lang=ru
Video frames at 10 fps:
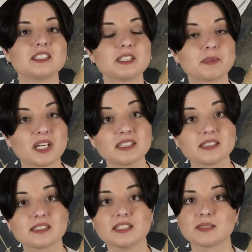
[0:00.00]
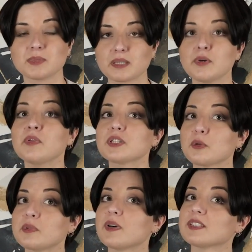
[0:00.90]
17 из мирового
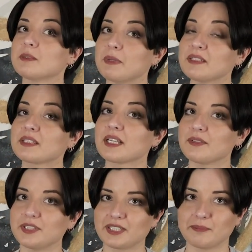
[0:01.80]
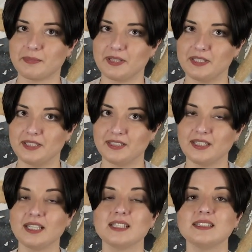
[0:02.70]
топ-25 страховых компаний,
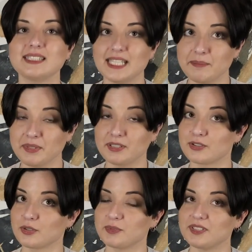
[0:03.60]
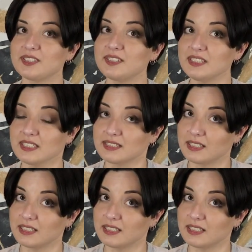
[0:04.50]
7 из топ-10